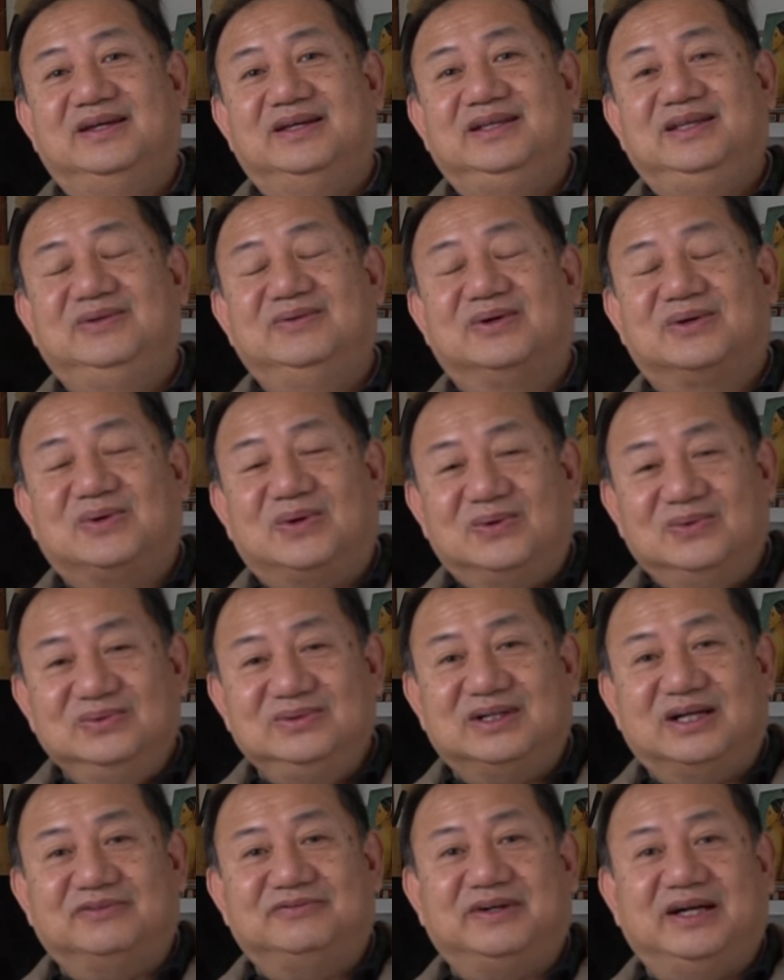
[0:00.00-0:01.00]
因为空
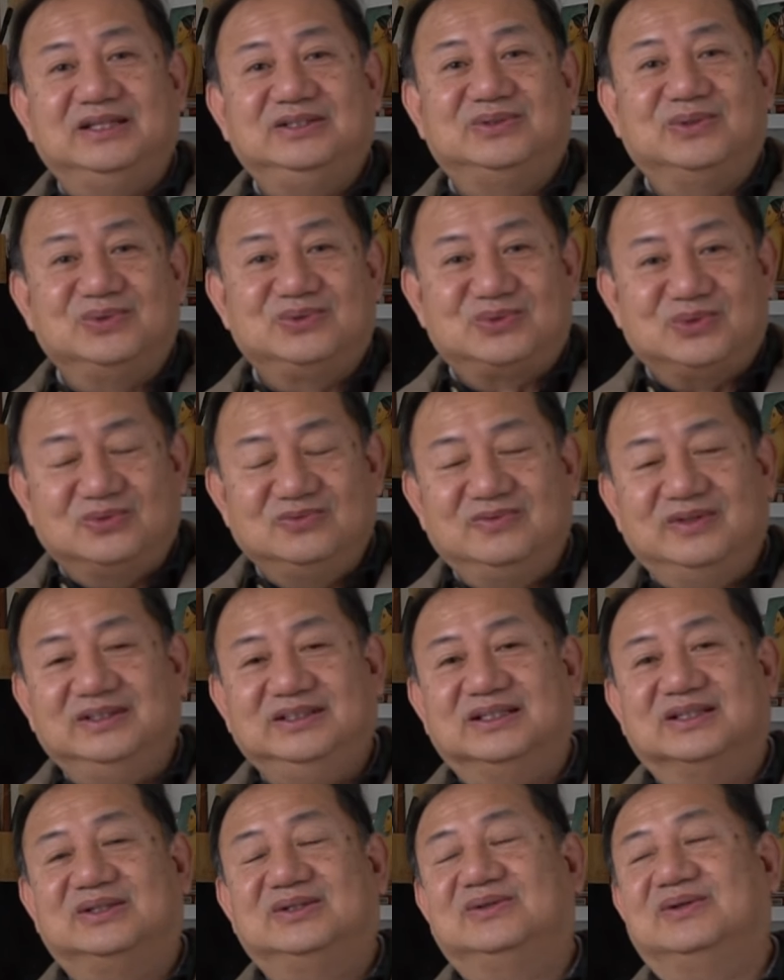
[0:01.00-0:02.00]
港翻译成中文
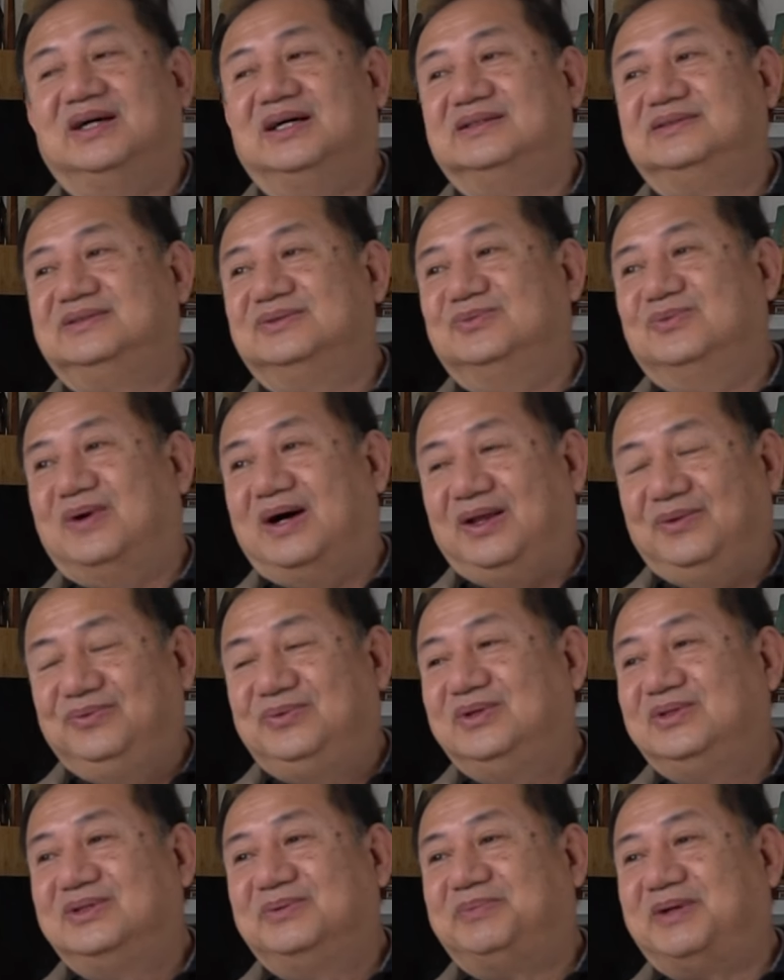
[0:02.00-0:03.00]
以后啊，就完
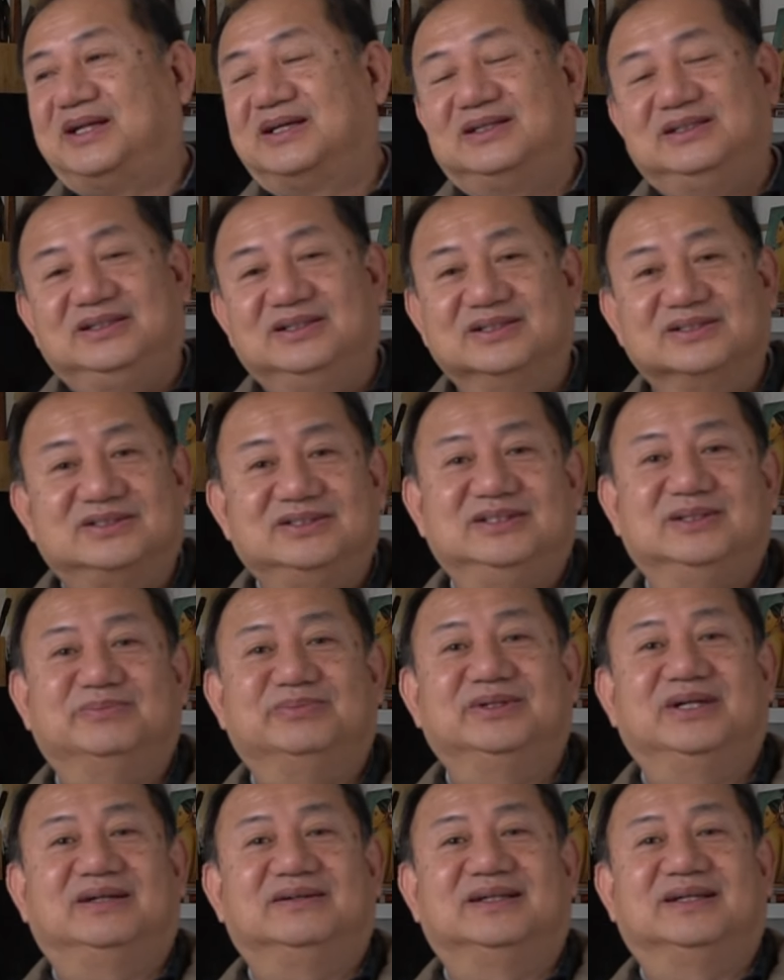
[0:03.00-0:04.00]
全就把那个歌词就
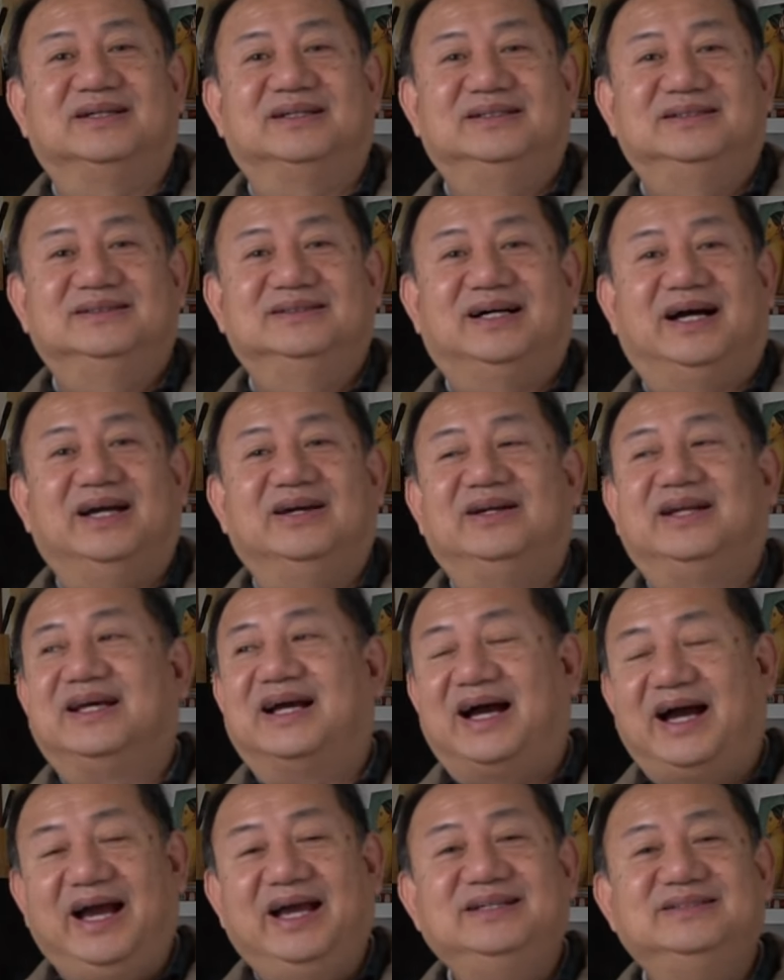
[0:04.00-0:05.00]
不要了。还有那
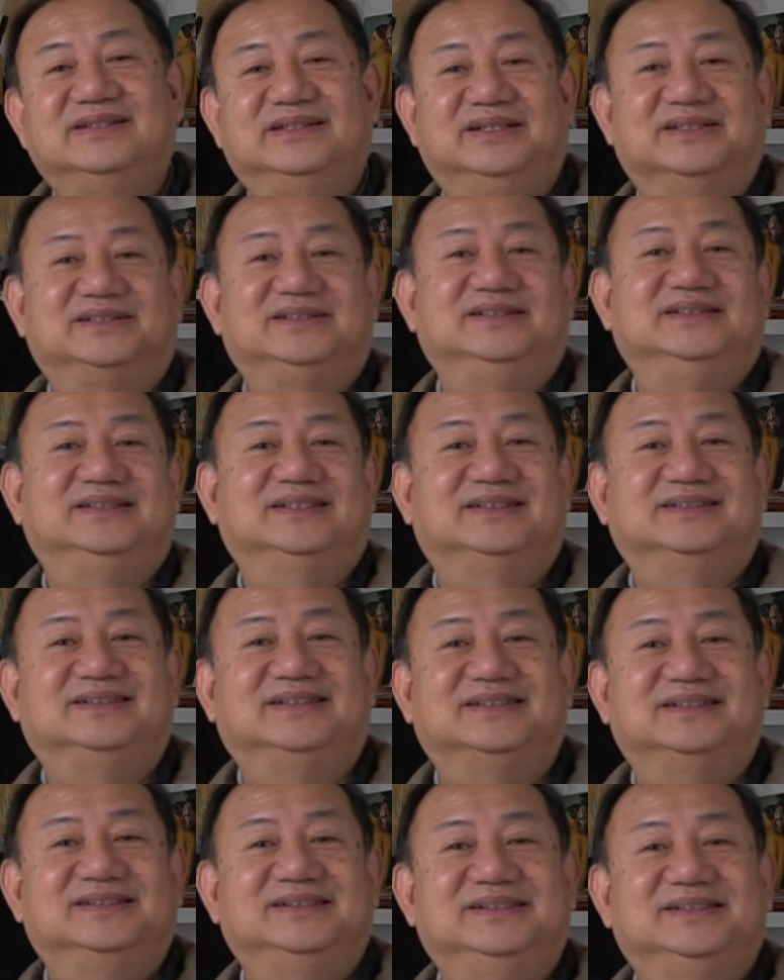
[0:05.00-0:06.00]
个爱人也是一样
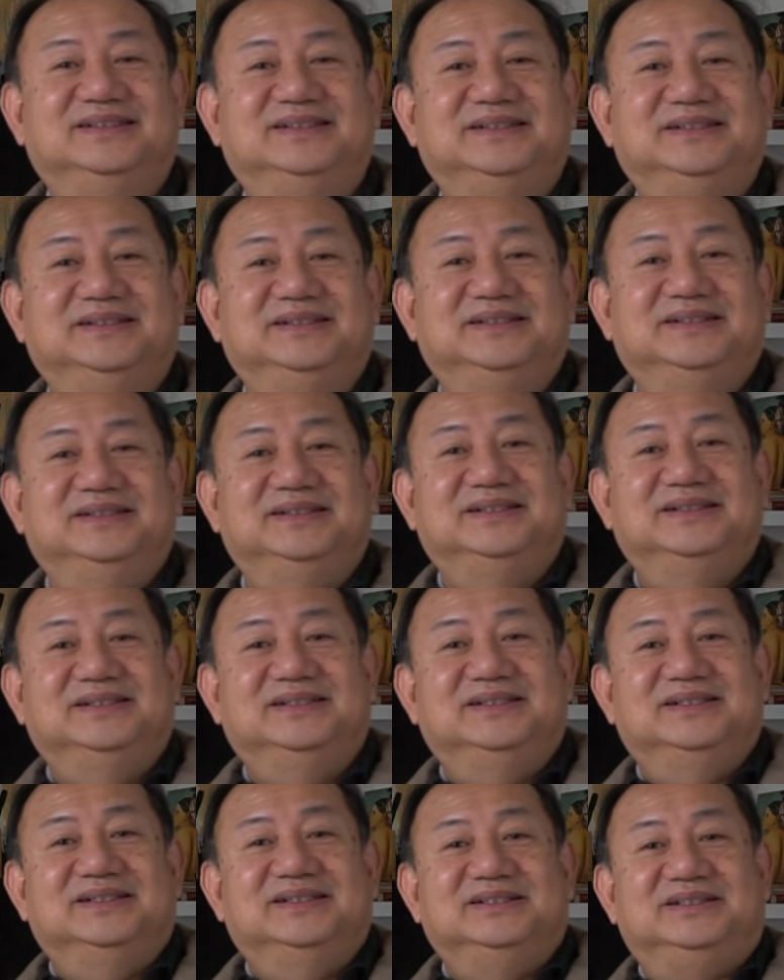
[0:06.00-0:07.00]
的。
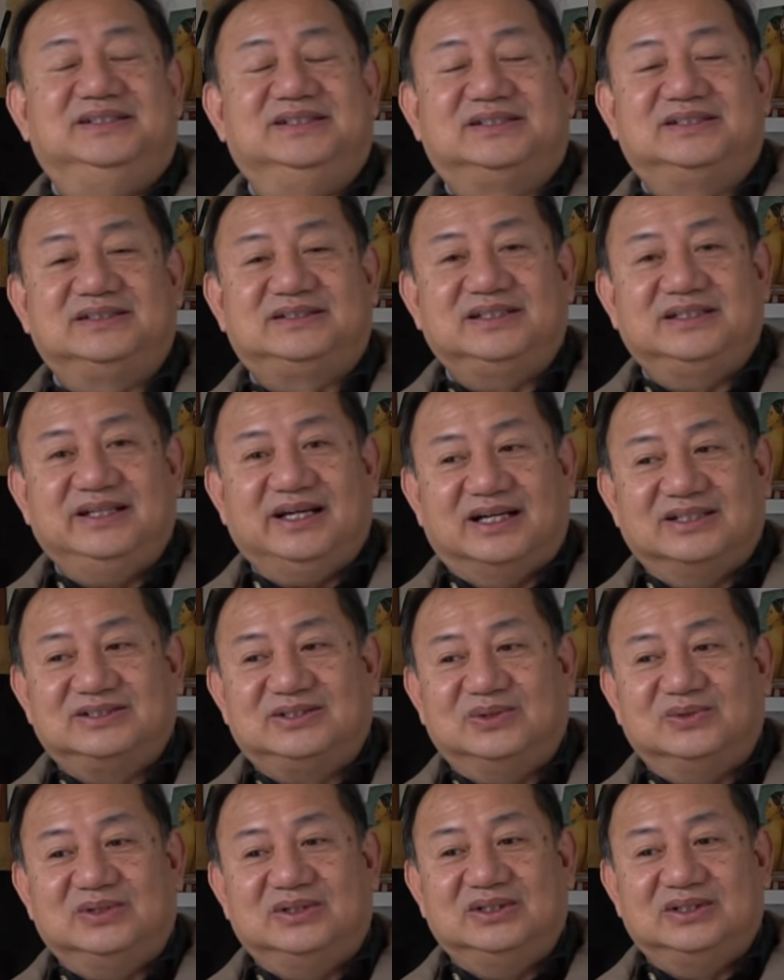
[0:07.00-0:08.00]
其实这两
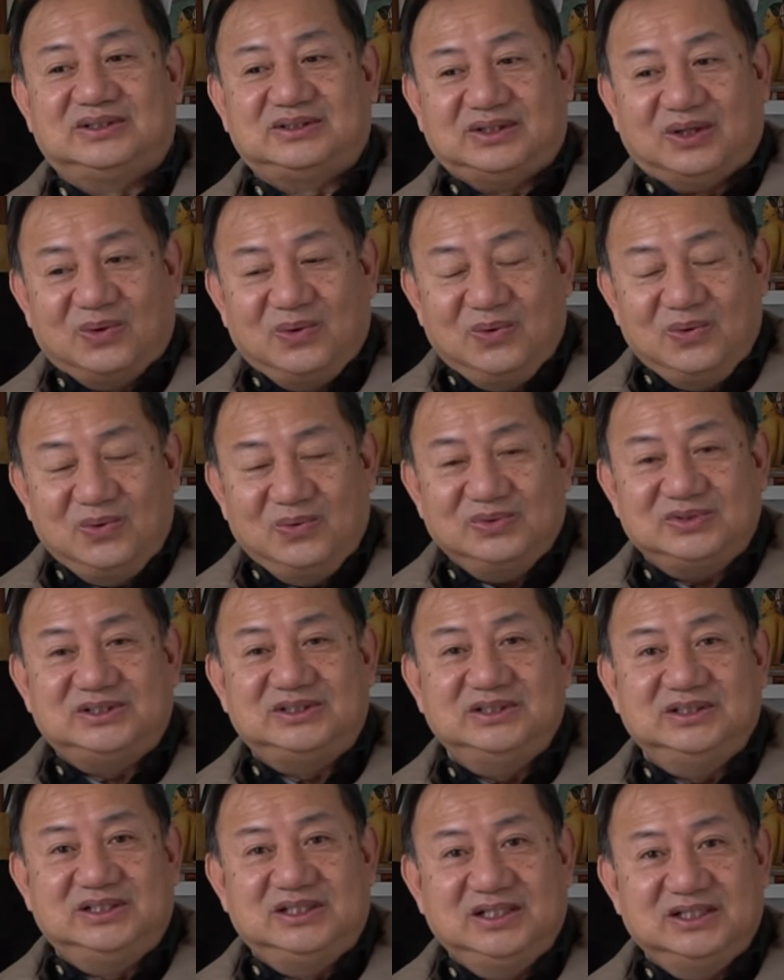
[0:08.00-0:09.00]
首歌都
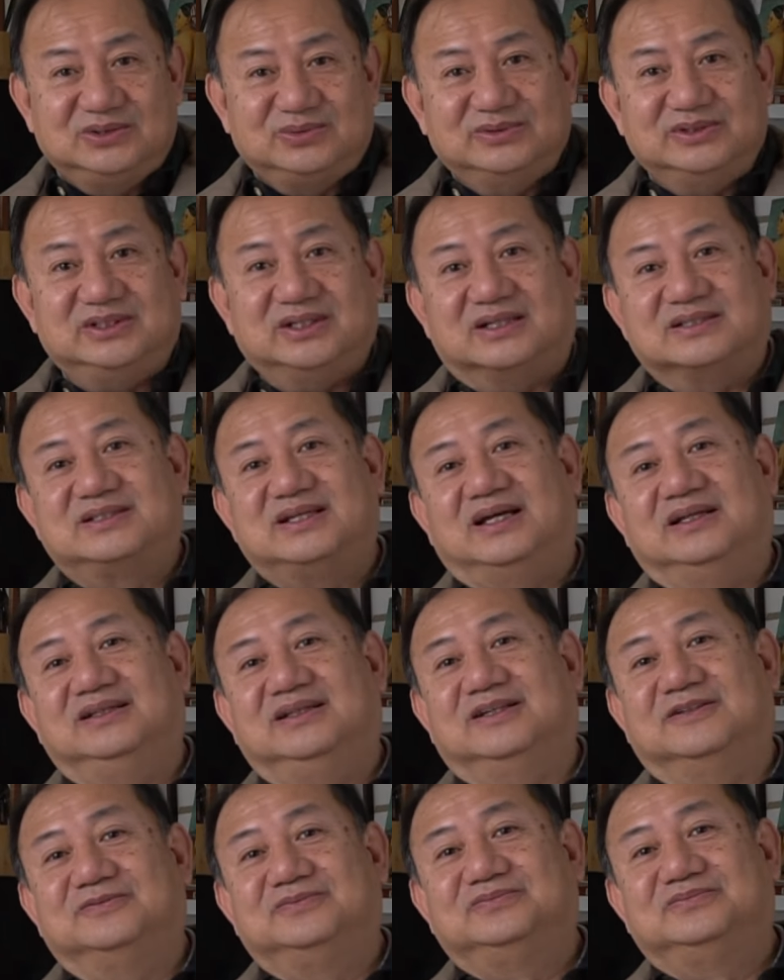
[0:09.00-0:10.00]
是歌颂小三
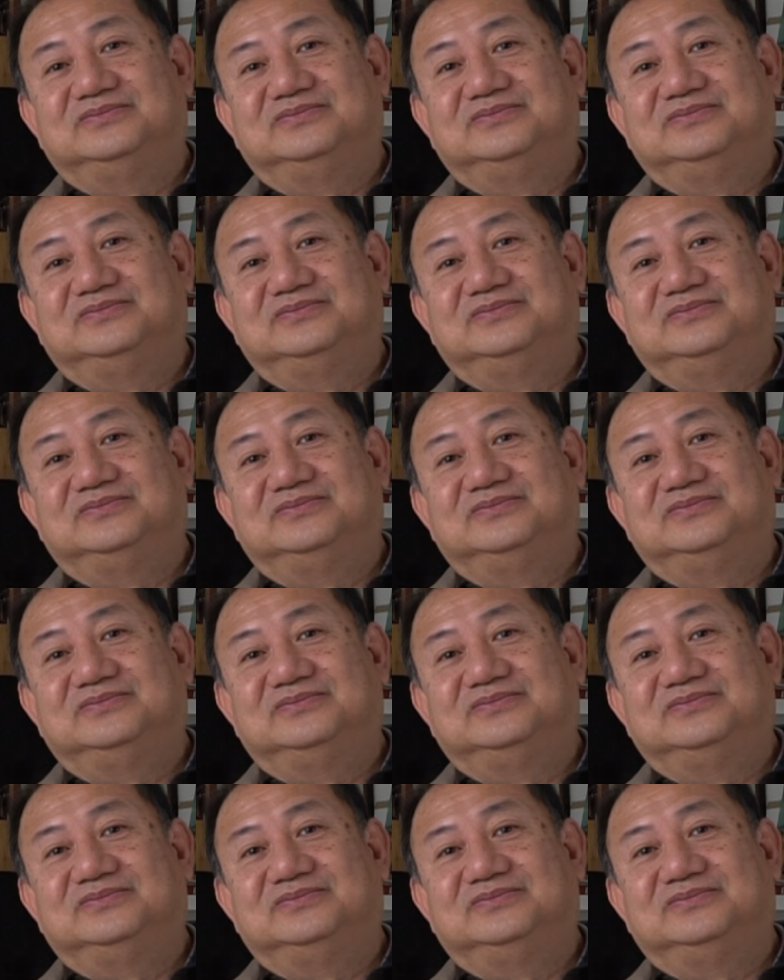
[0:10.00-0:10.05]
的。